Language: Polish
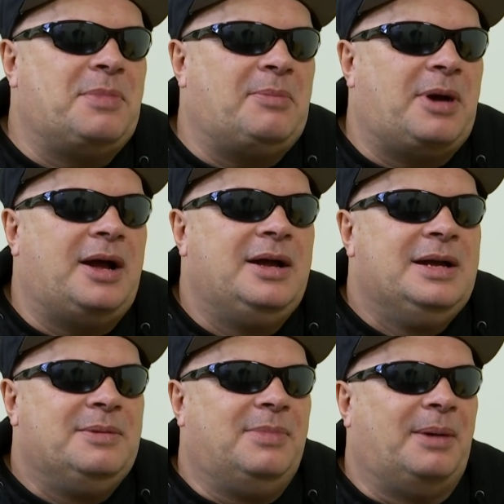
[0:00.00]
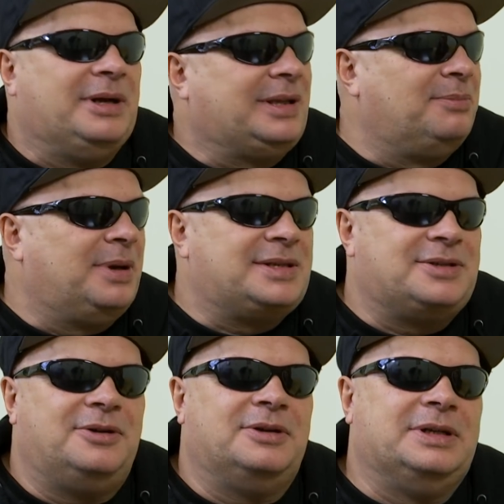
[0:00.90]
mama mama tam
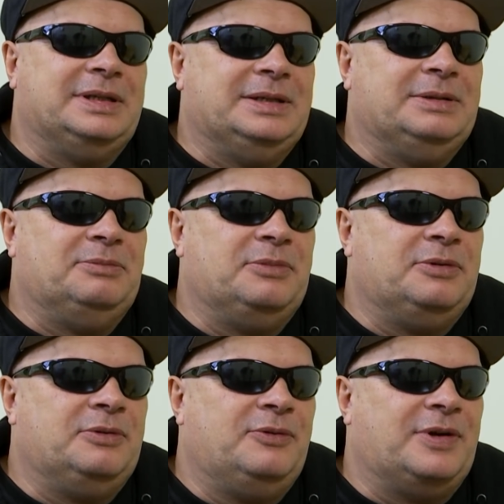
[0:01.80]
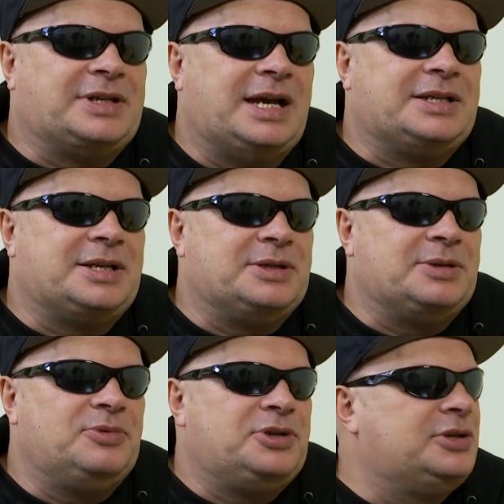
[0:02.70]
bardzo e, e, uważała, że,
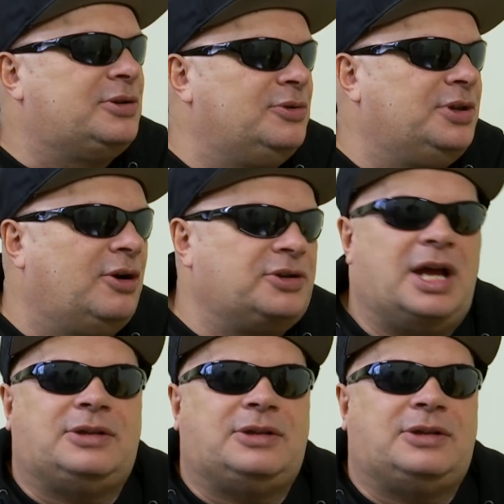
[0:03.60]
że musi schludnie chodzić.